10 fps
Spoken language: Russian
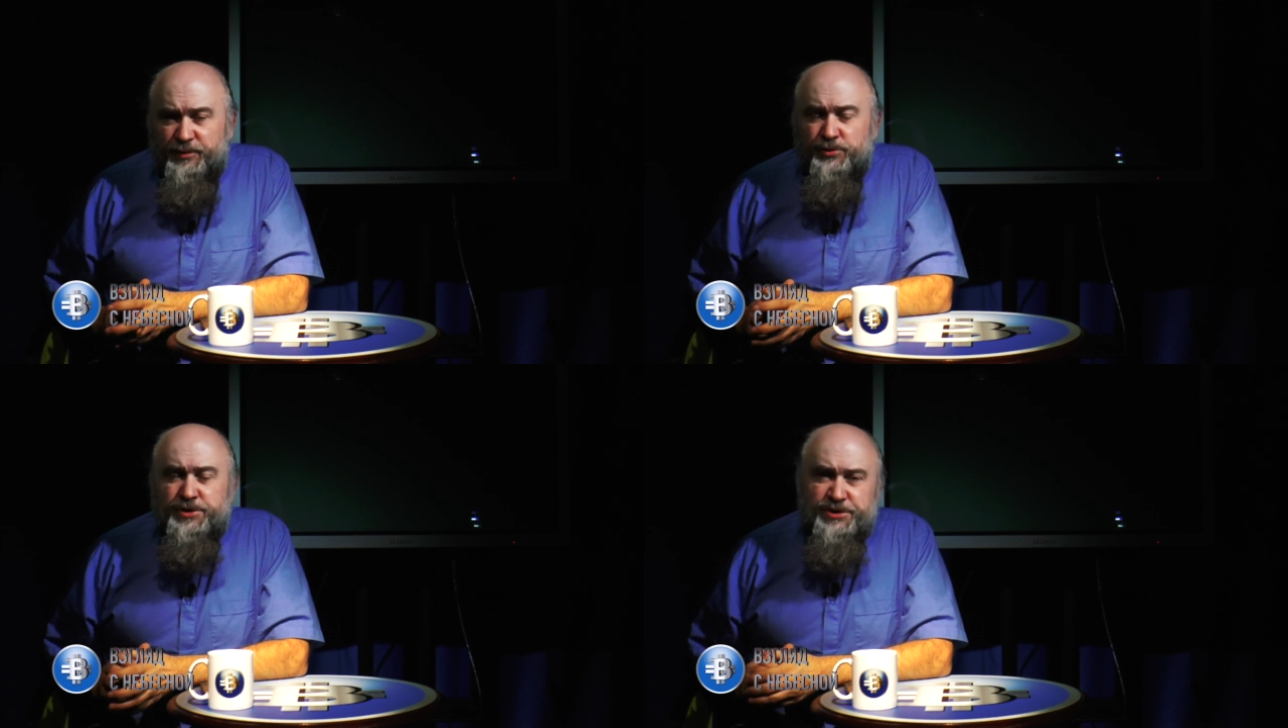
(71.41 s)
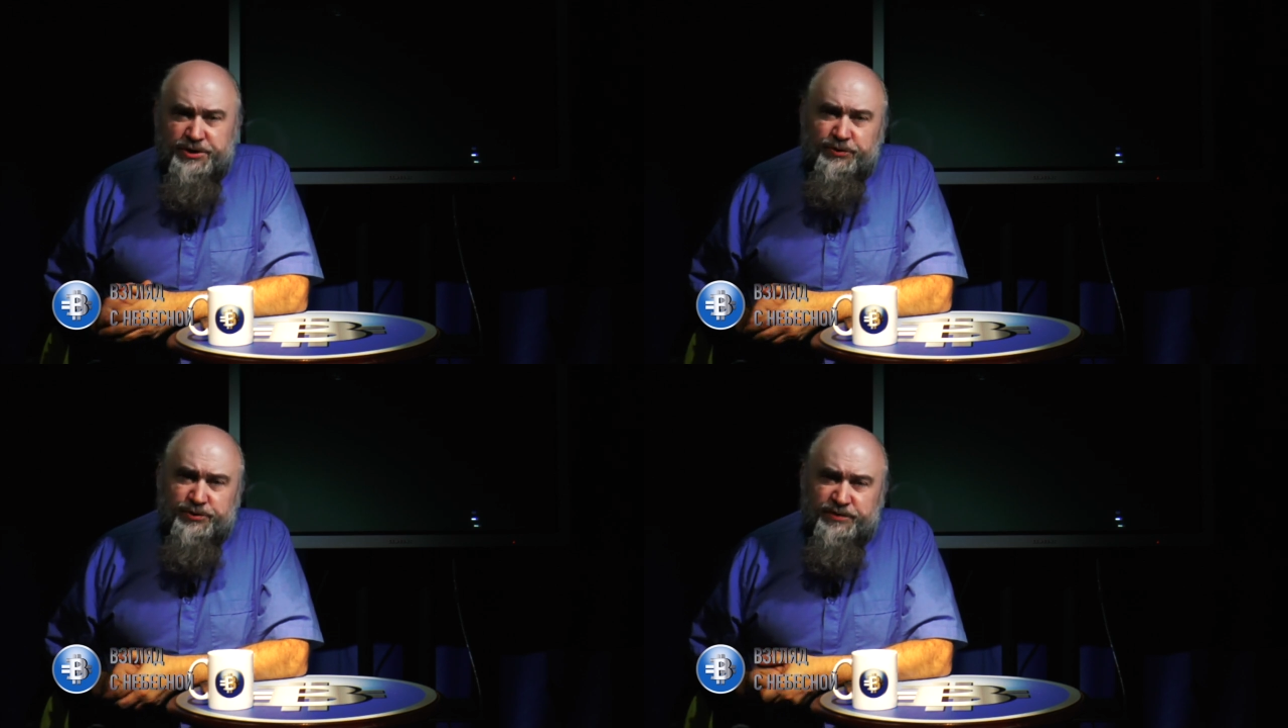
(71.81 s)
Очень
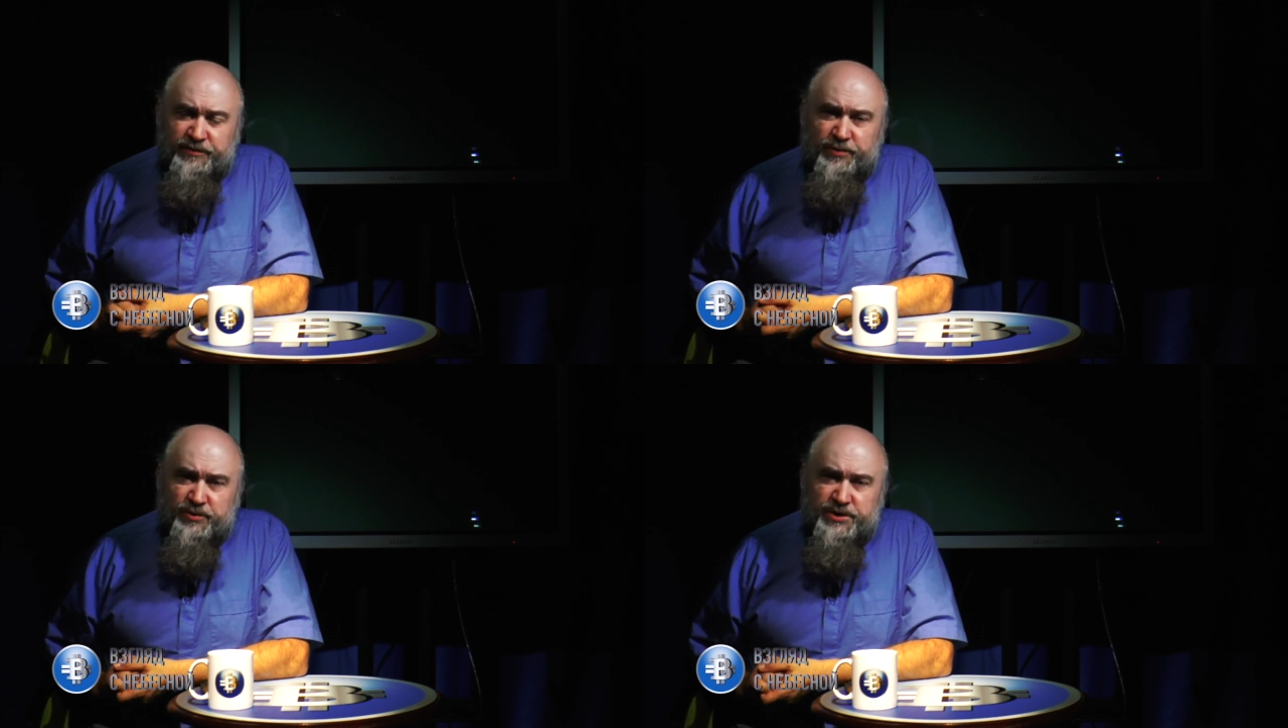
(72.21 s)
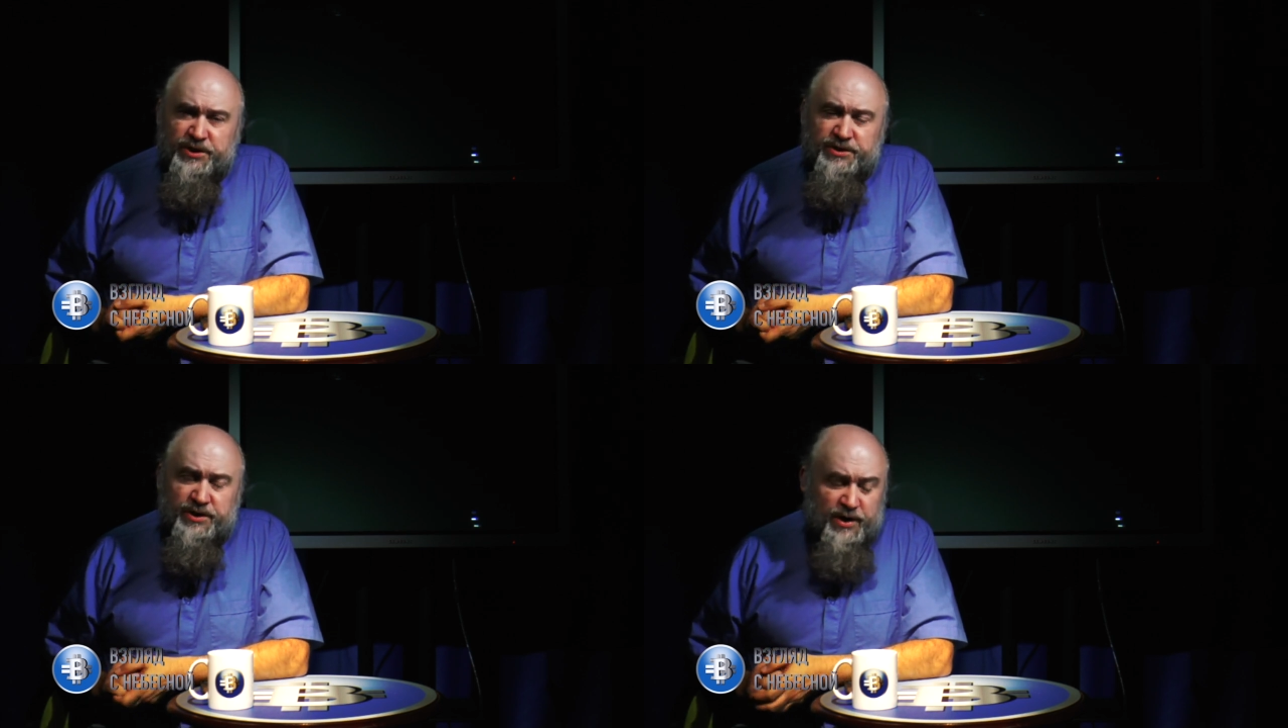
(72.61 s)
серьезный вопрос.
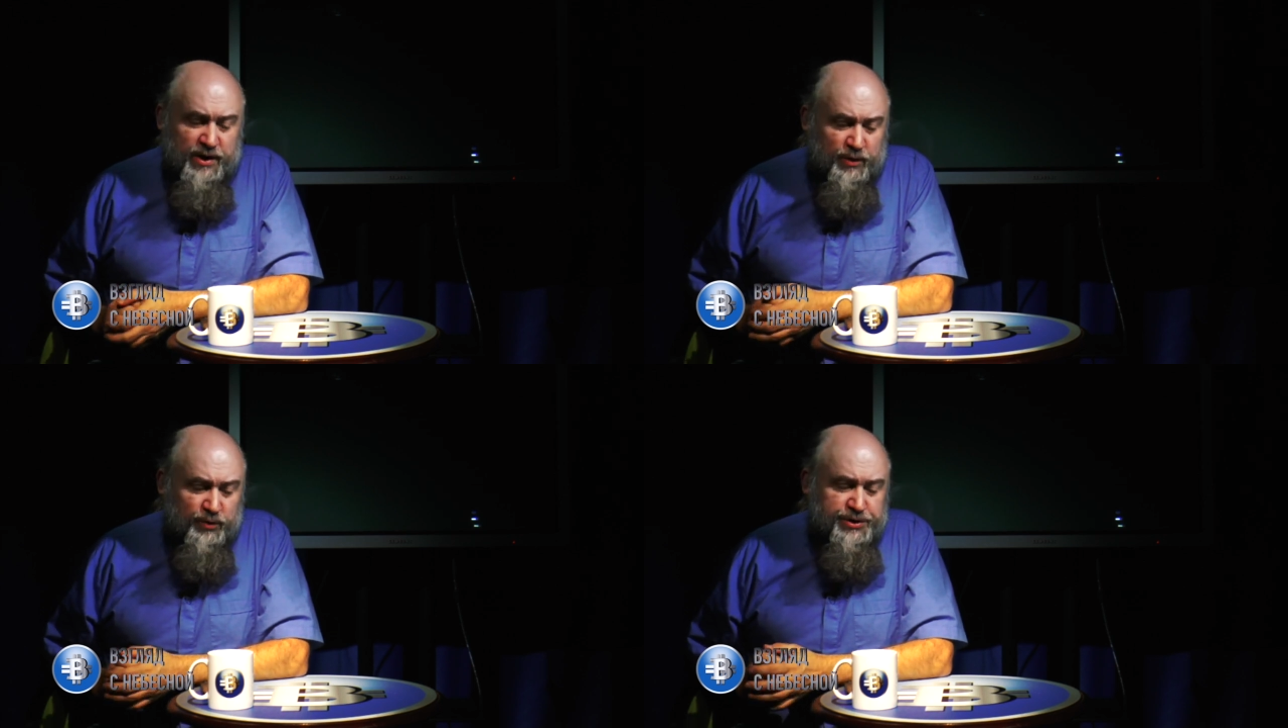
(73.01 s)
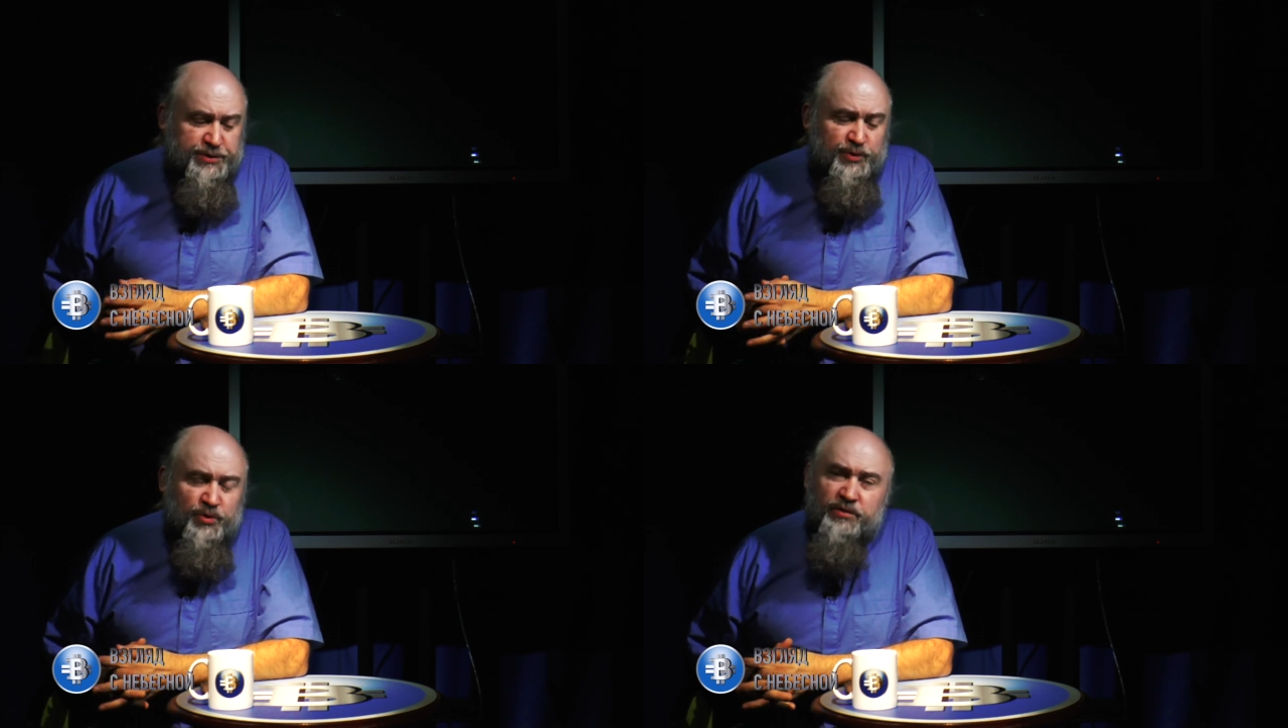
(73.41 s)
Есть
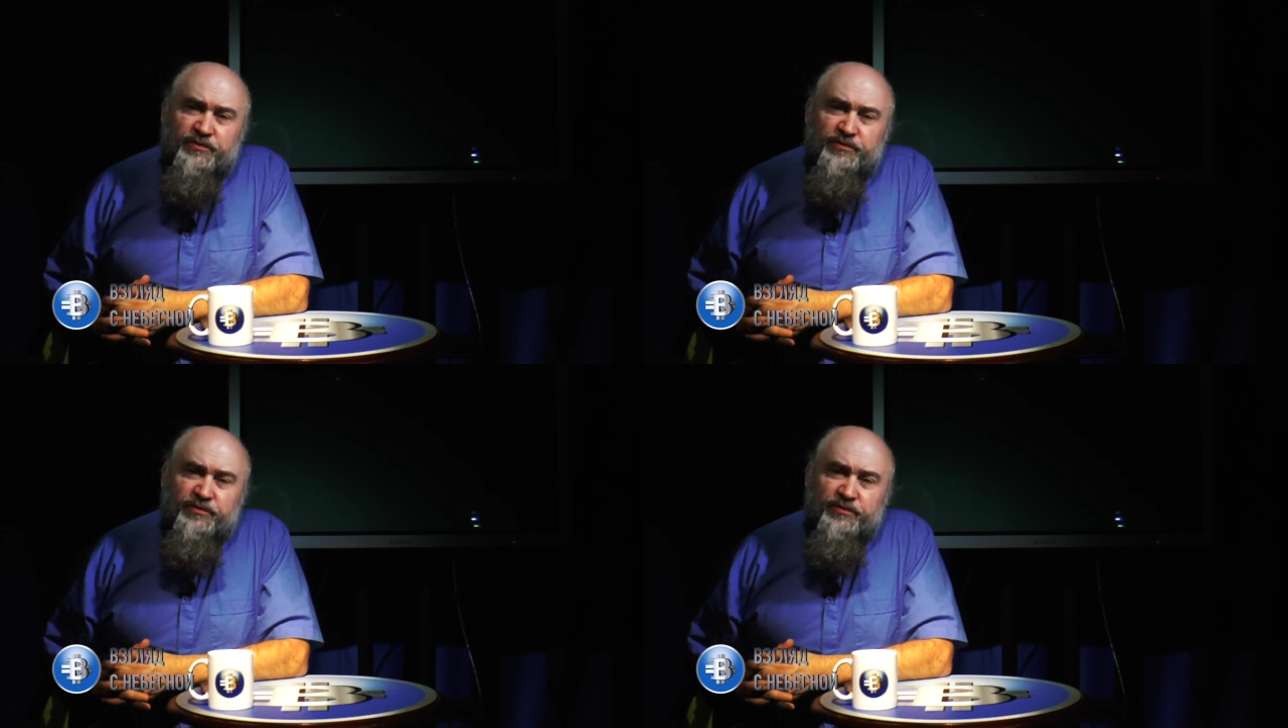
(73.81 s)
очень много